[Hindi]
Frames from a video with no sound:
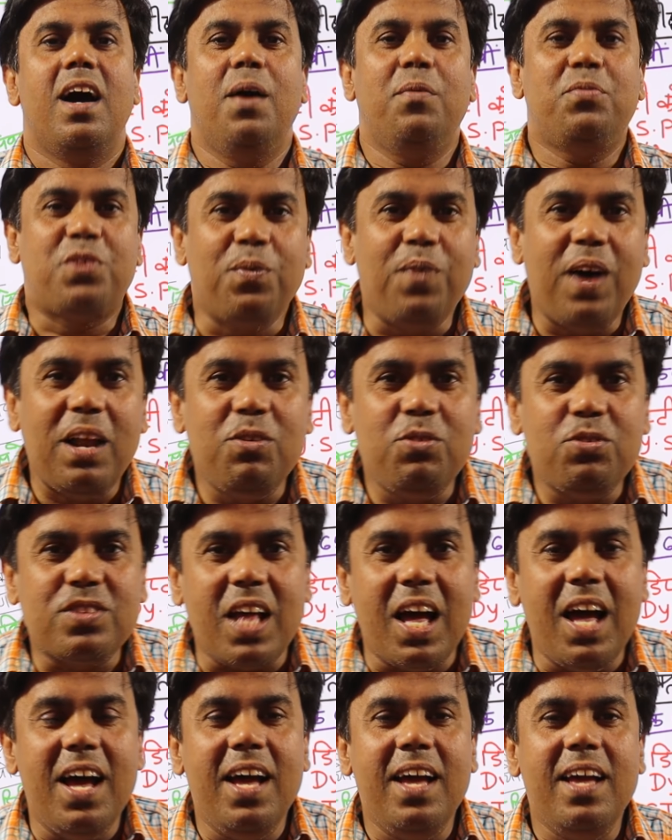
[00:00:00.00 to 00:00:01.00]
अब सवाल
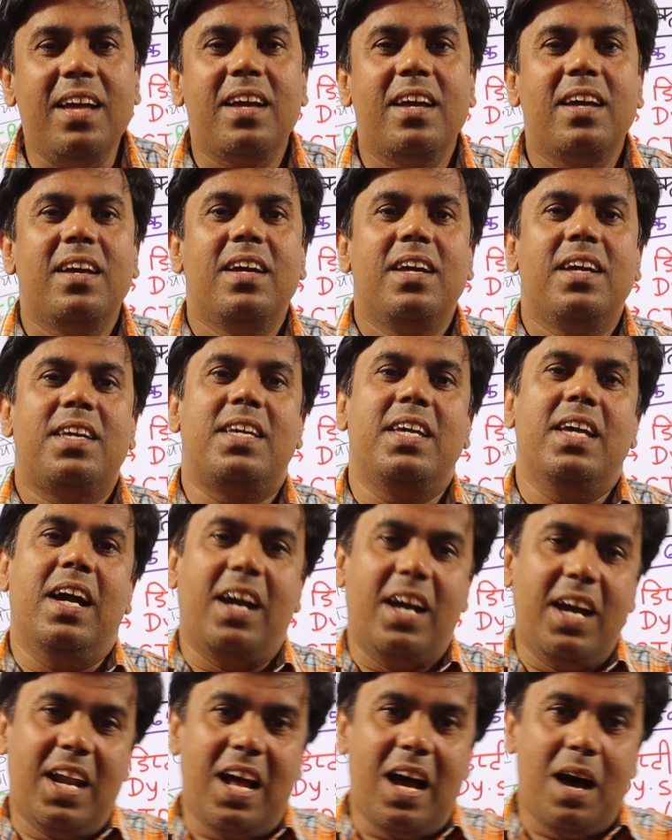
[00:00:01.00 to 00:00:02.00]
उठता है कि
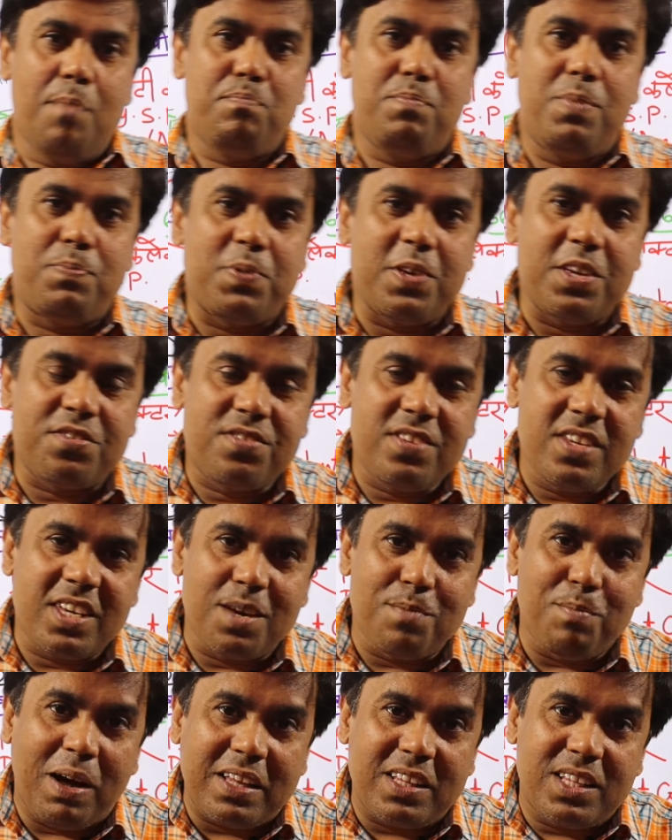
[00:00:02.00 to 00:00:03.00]
अगर आप बीपीएससी
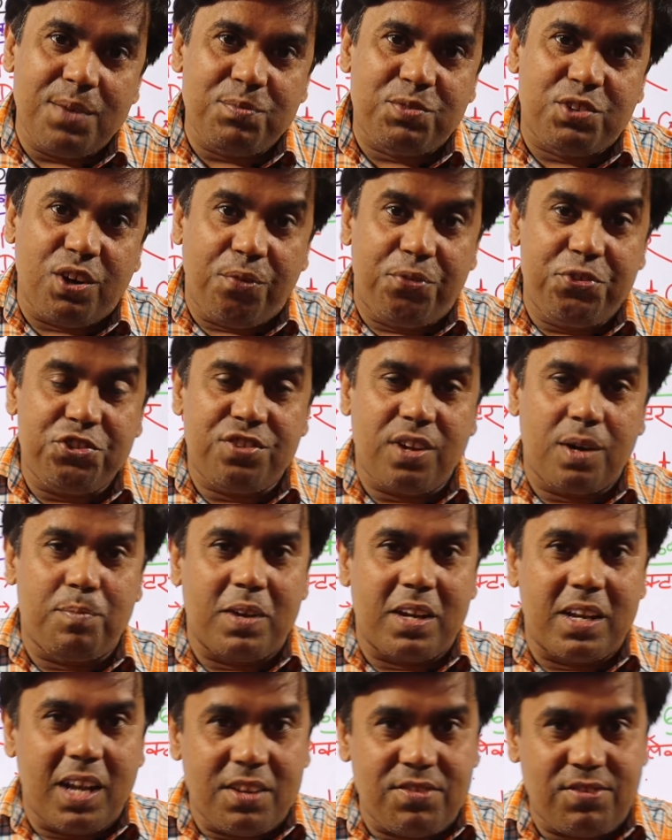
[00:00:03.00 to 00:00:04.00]
के माध्यम से ऑफिसर
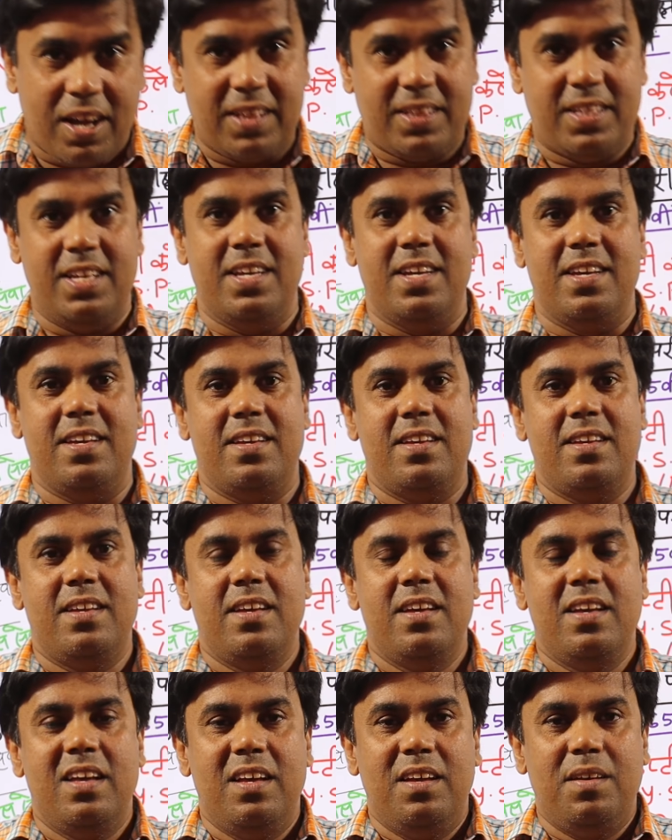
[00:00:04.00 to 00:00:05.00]
बनना चाहते हैं
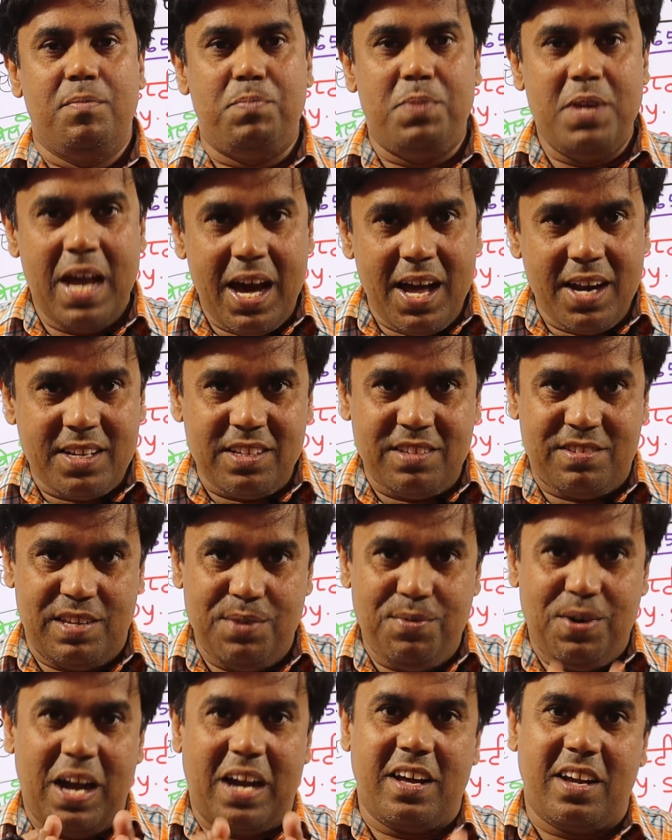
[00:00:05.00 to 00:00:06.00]
बिहार की
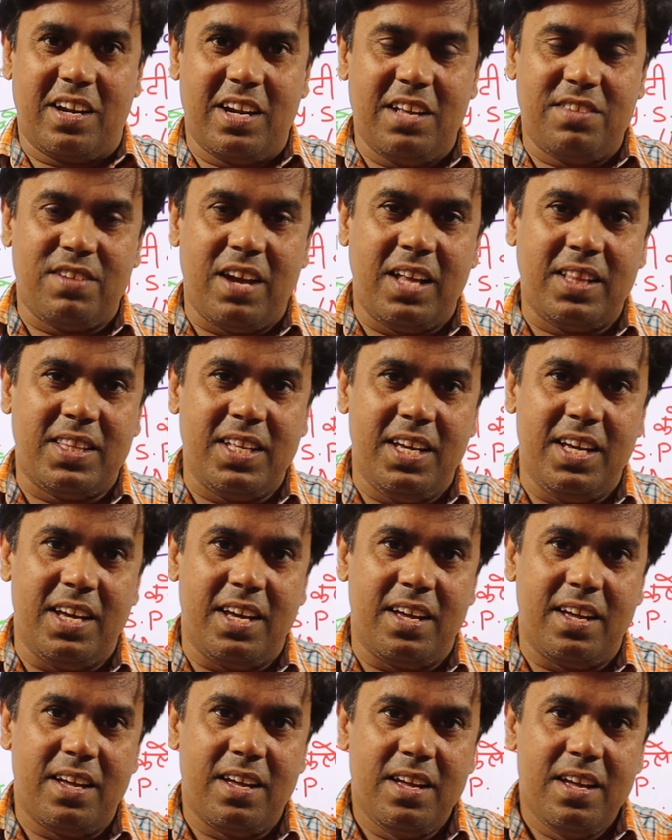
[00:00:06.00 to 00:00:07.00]
सेवा करना चाहते
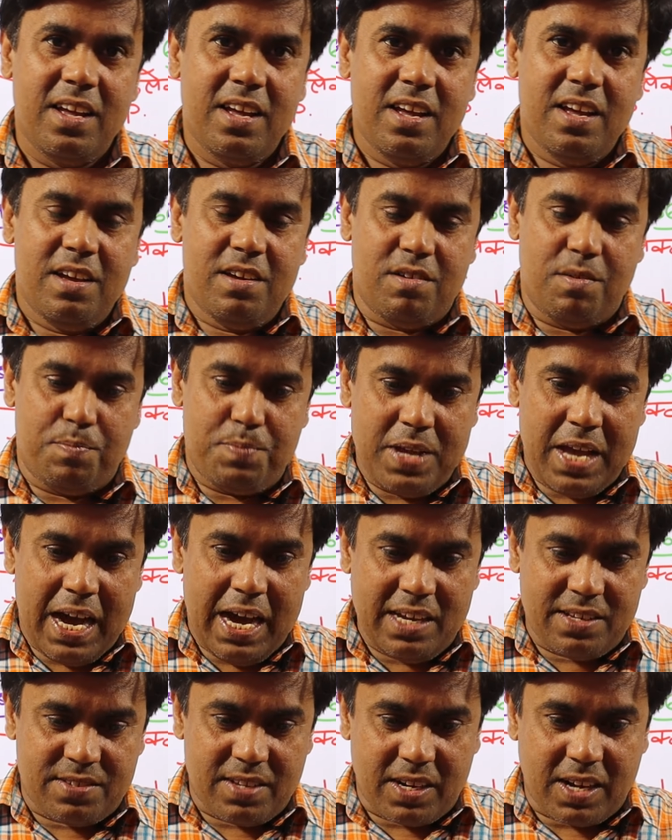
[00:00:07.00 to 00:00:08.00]
हैं और
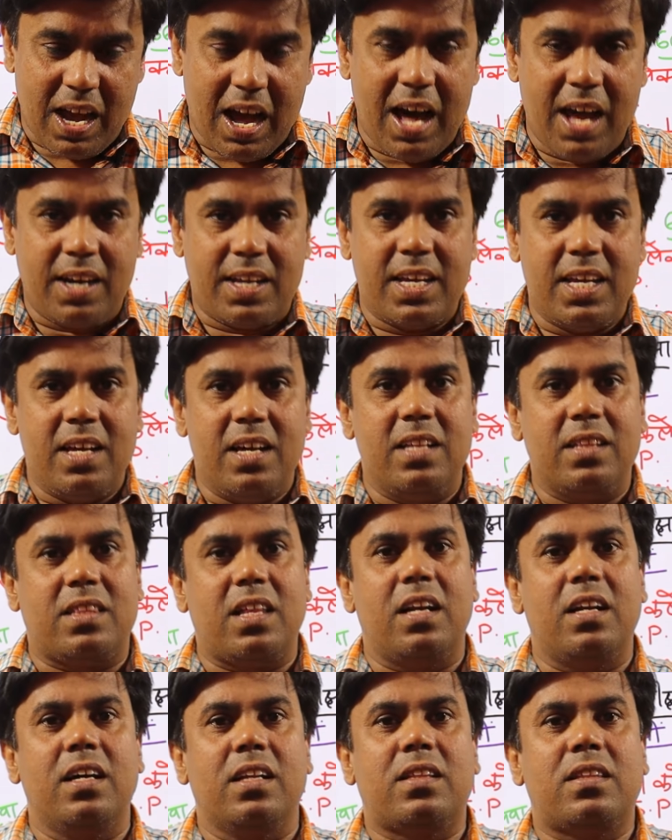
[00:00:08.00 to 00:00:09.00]
बिहार सरकार के
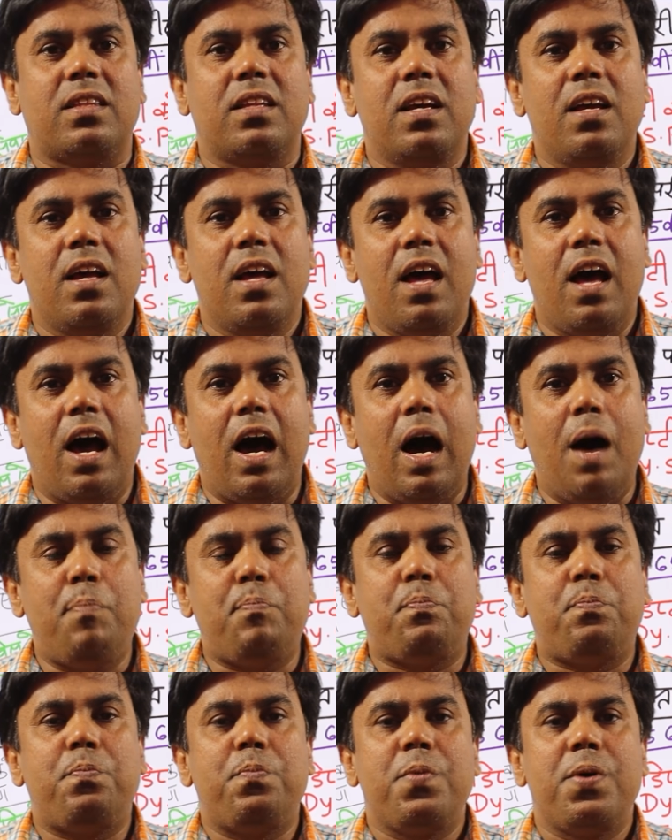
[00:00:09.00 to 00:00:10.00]
अंतर्गत
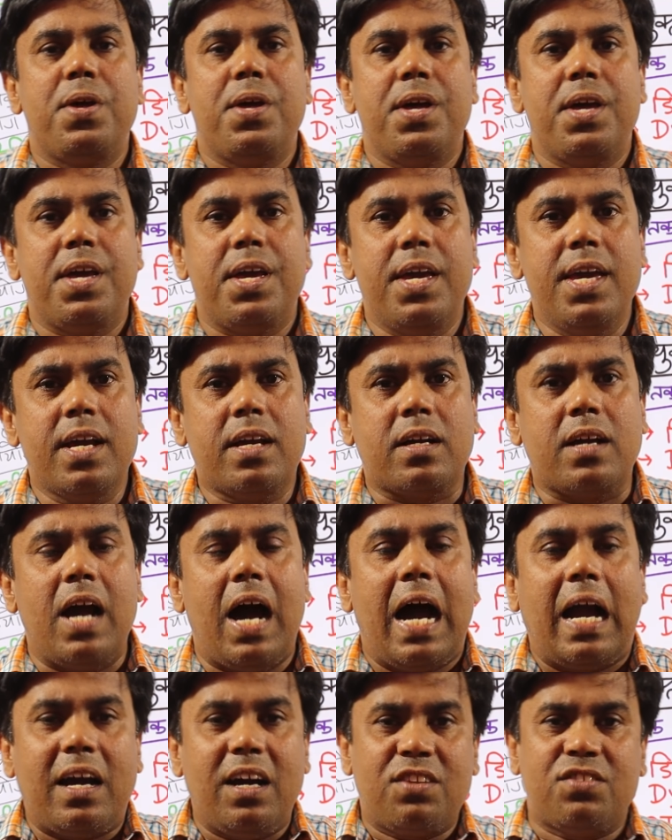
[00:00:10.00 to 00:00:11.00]
आप एक
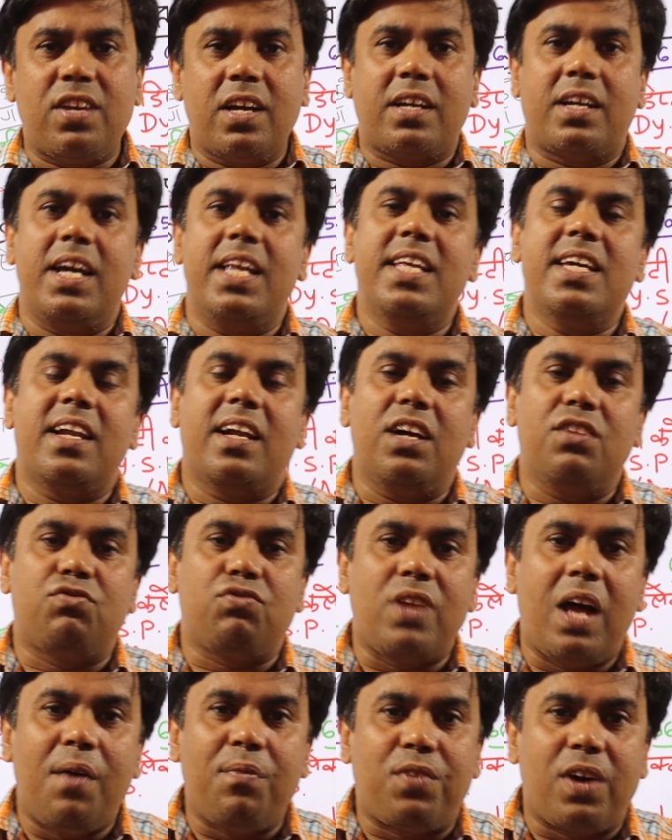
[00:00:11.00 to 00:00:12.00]
आकर्षक करियर का
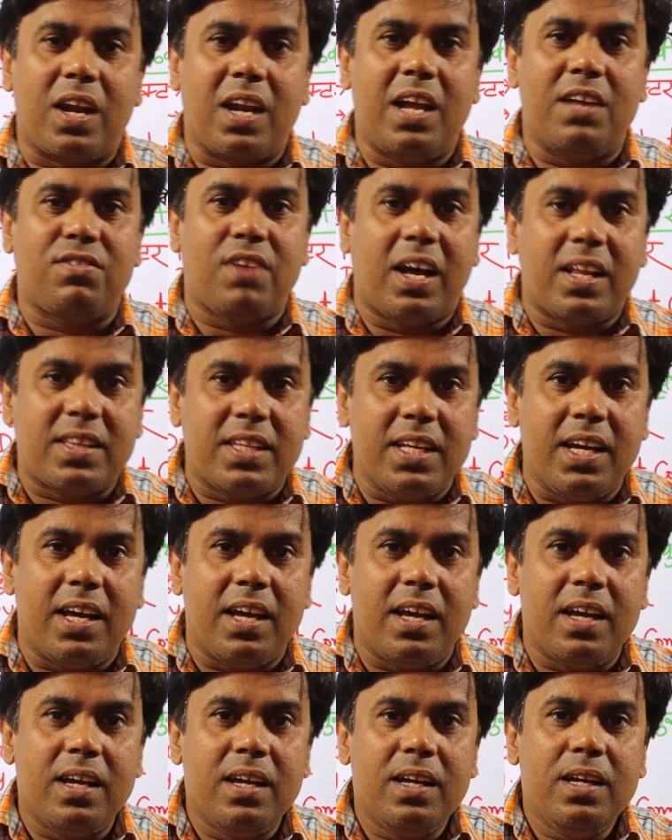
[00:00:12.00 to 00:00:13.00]
चुनाव करना चाहते
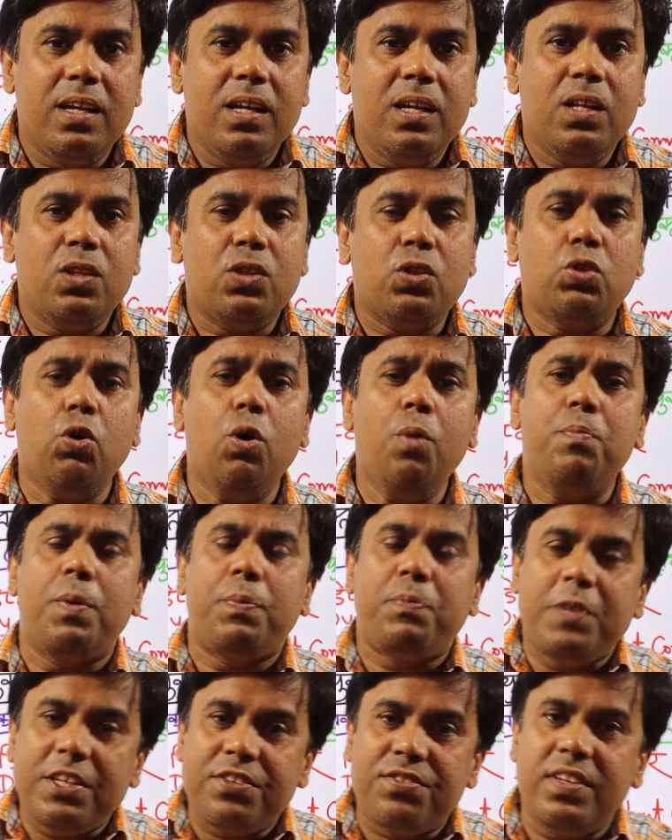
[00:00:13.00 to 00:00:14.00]
हैं तो
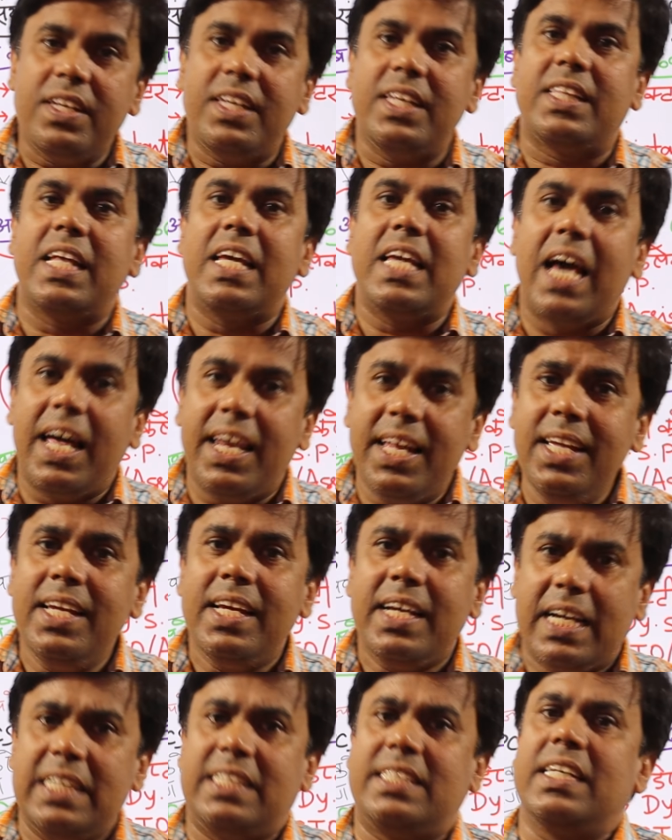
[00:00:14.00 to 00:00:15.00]
बीपीएससी की तैयारी
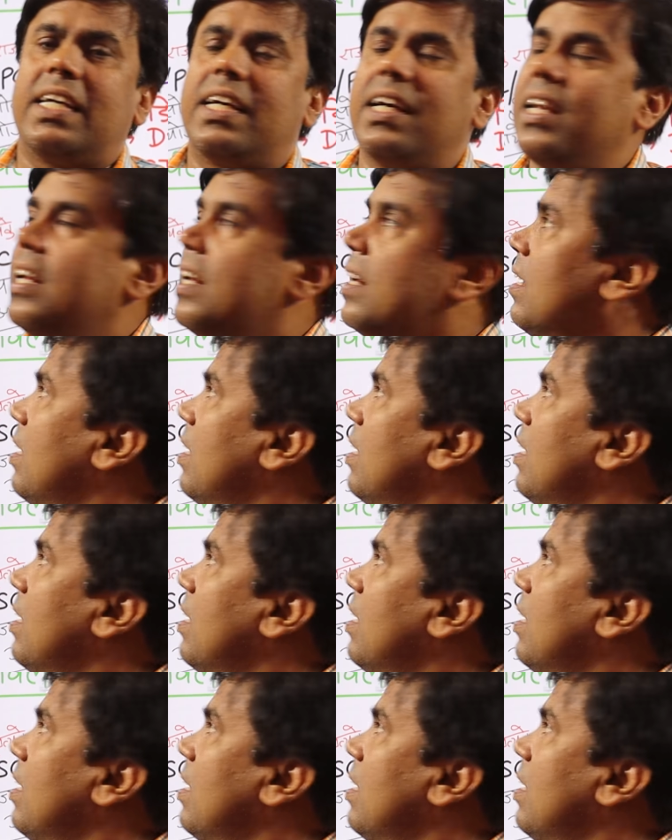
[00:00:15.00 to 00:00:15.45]
कैसे करें